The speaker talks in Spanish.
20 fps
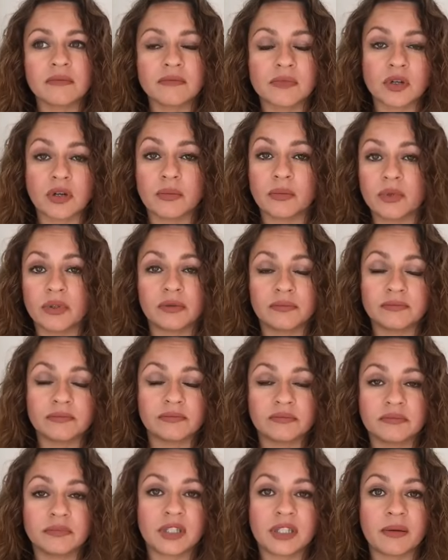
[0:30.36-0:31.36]
como
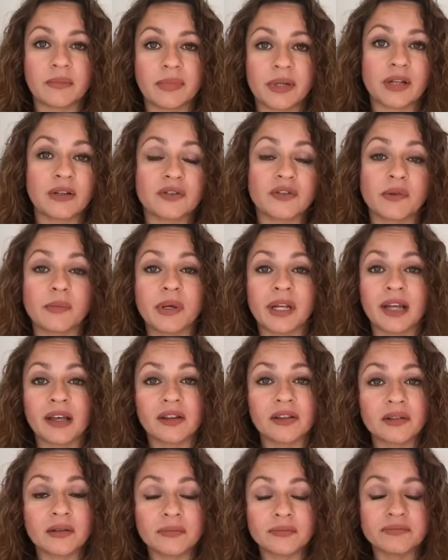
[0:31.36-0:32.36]
siempre lo estoy
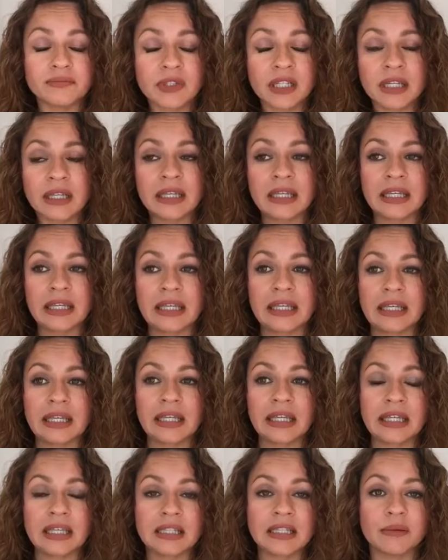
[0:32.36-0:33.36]
mirando
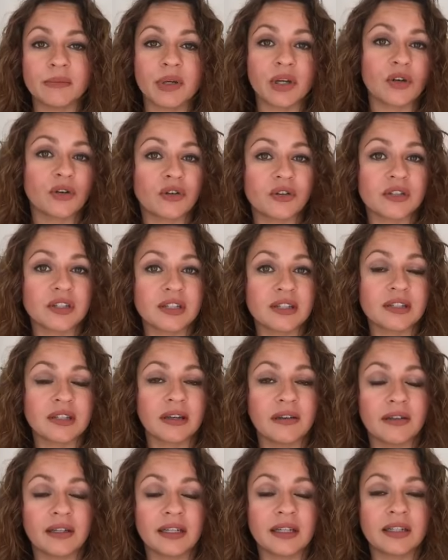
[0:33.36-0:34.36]
y si me conocen
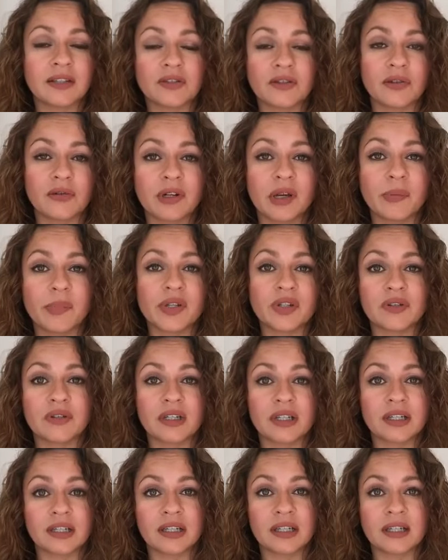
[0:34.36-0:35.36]
saben que soy una
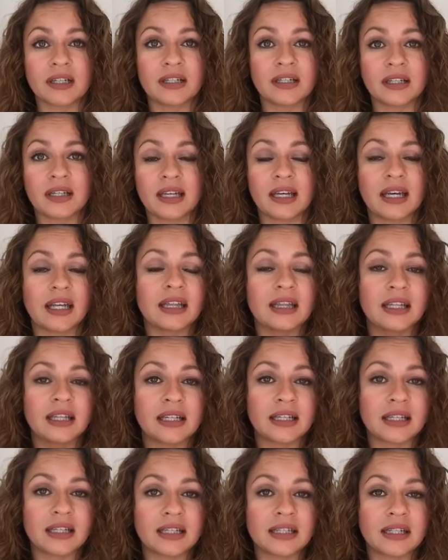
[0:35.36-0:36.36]
persona que le
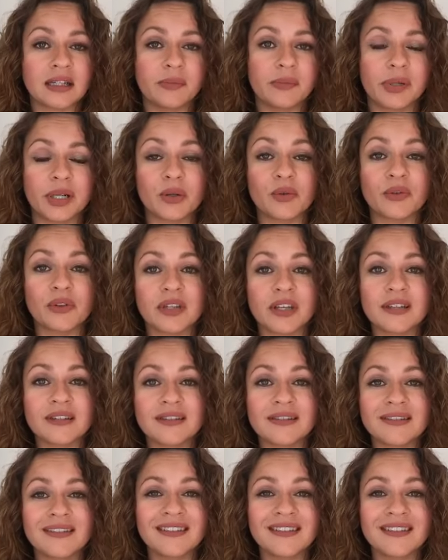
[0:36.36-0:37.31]
encanta hacer preguntas